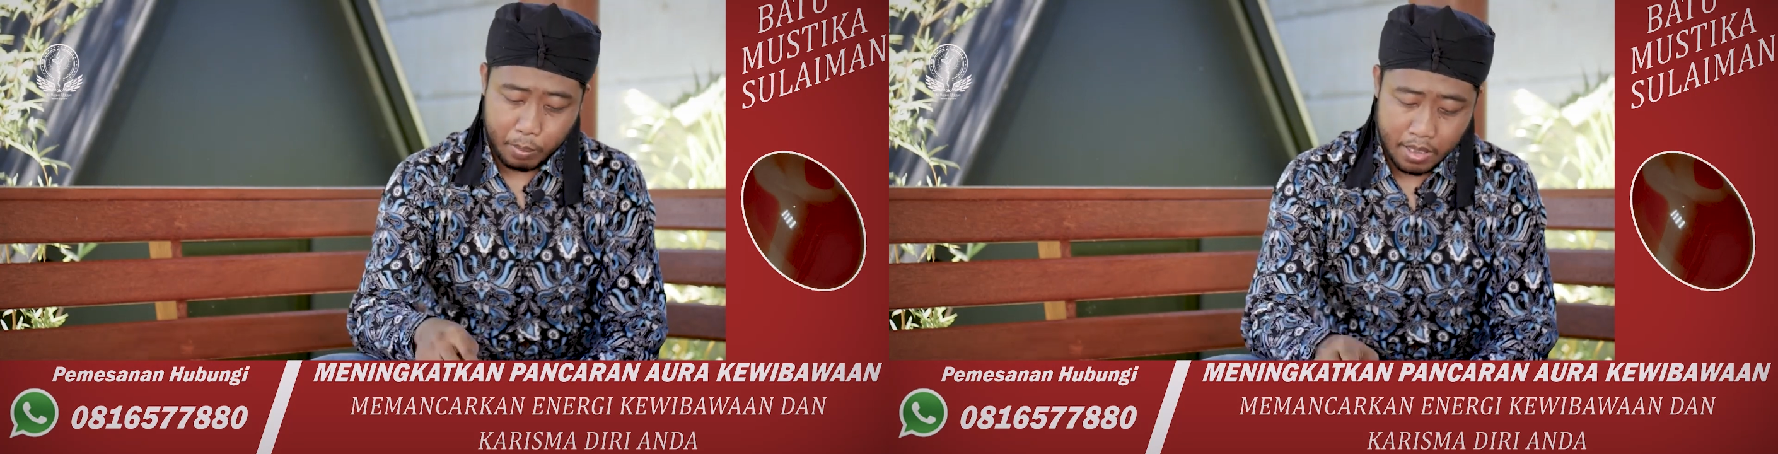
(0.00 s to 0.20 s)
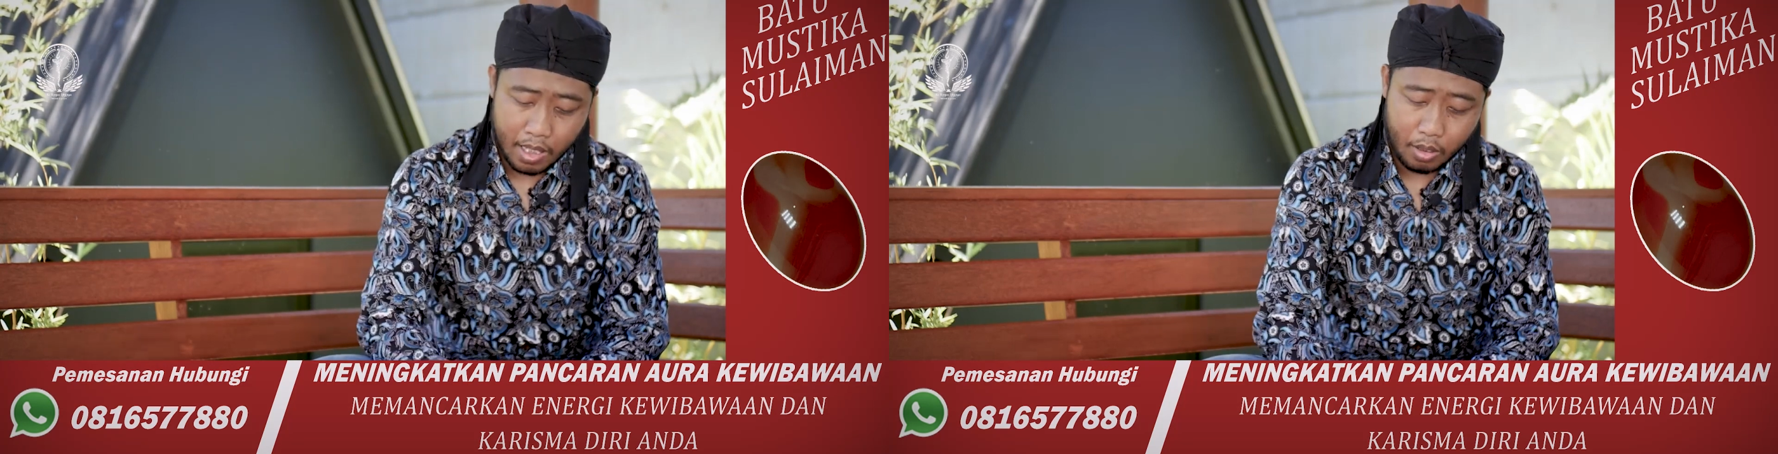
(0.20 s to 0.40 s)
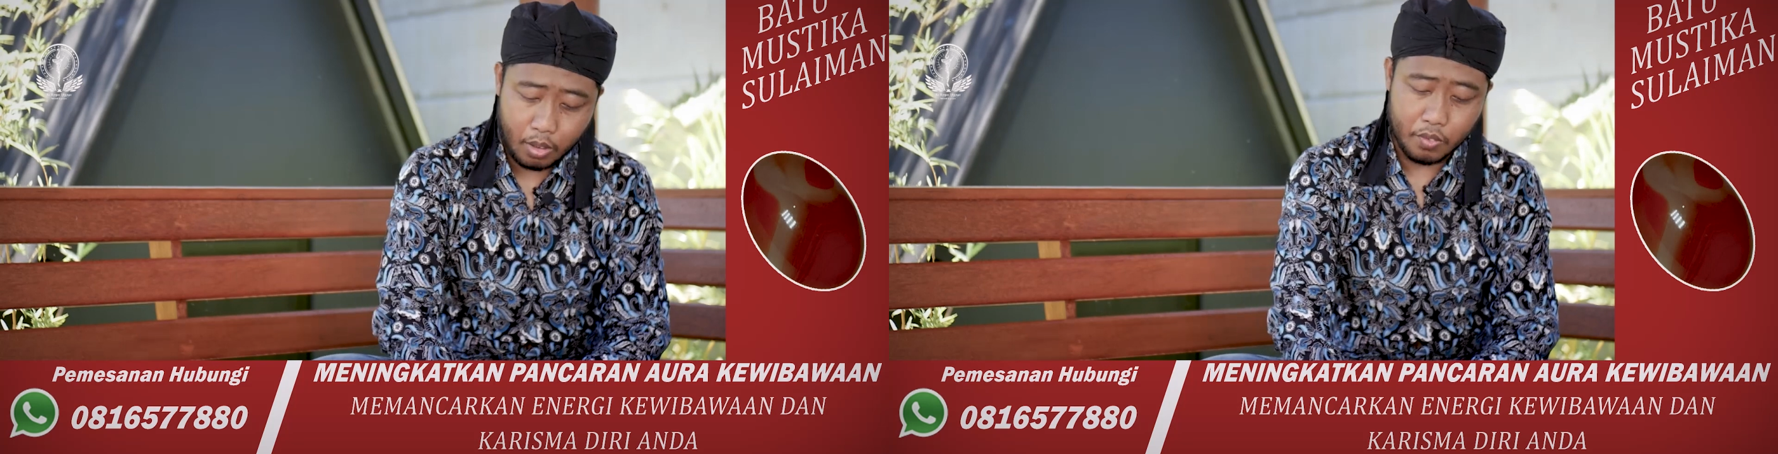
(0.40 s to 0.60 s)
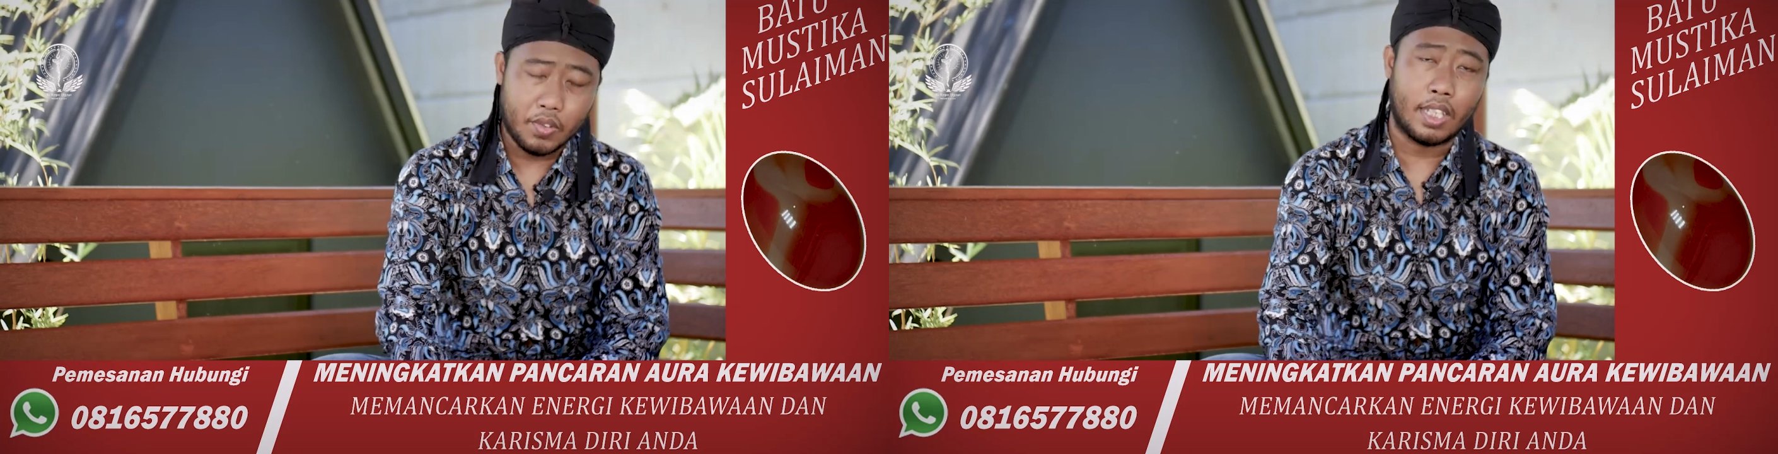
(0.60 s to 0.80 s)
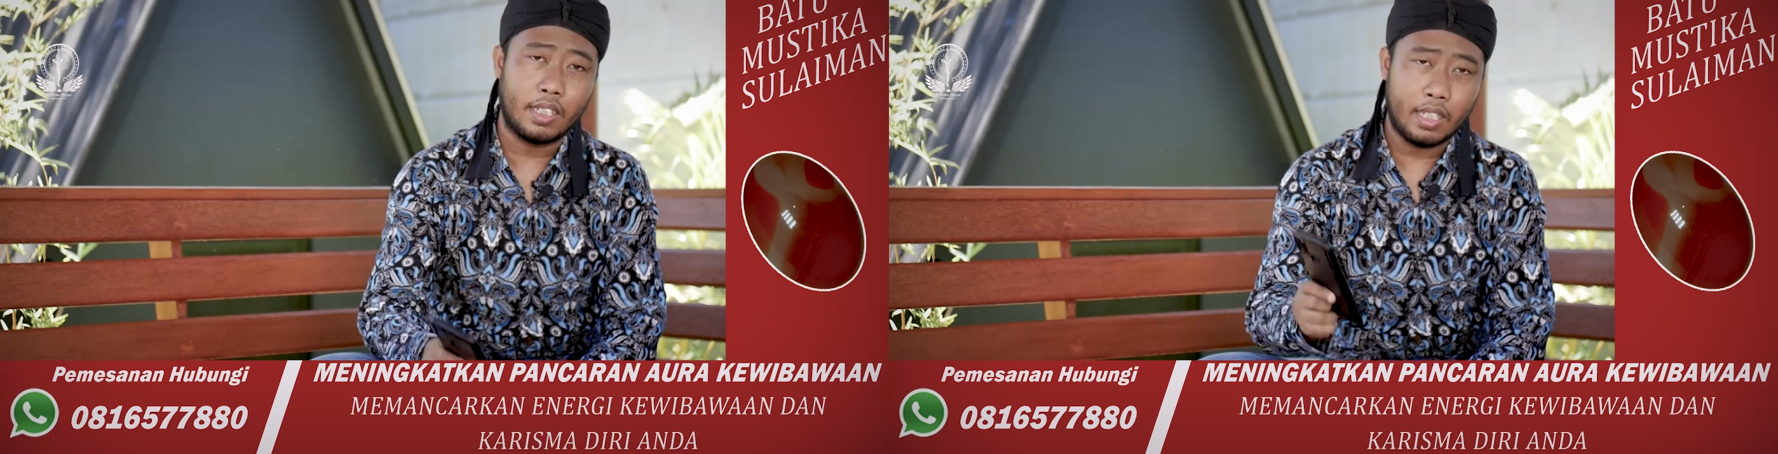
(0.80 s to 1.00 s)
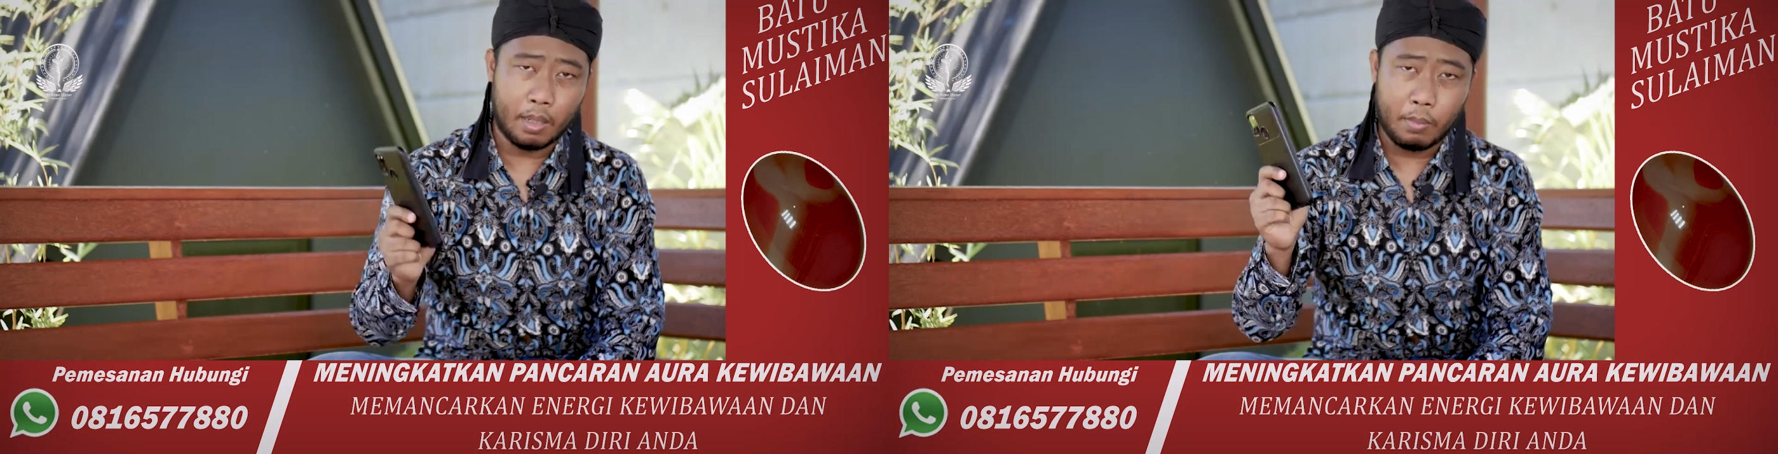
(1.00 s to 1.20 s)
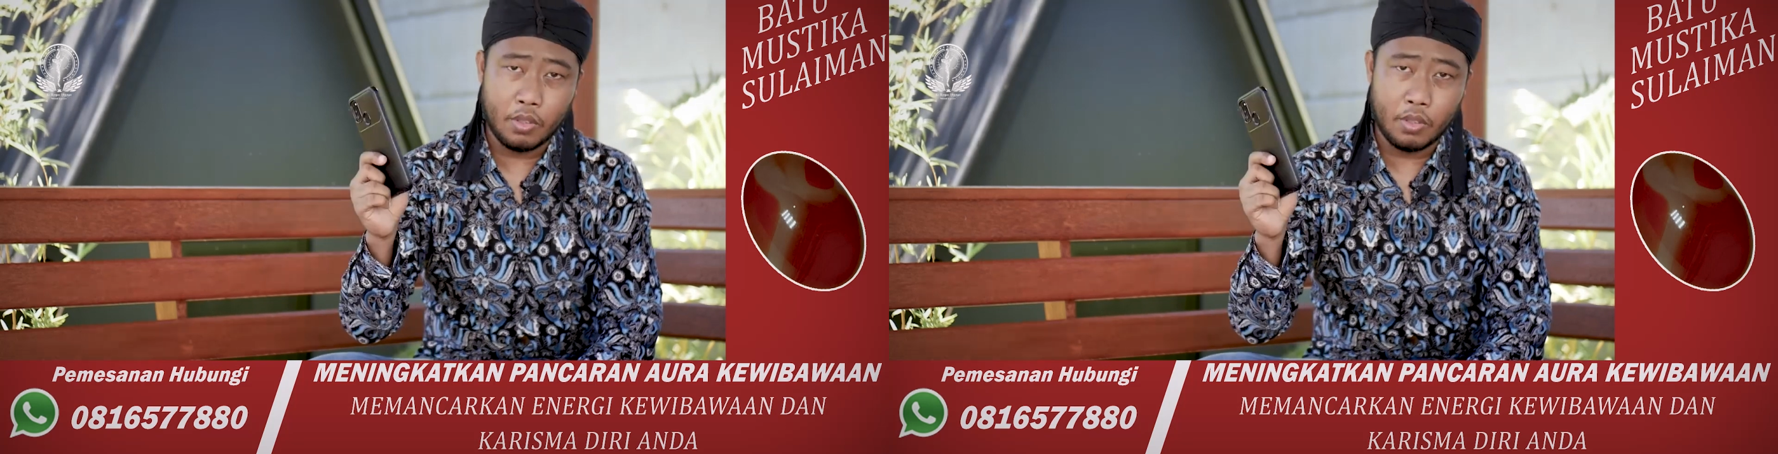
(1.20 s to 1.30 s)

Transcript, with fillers: banyak kok chatting yang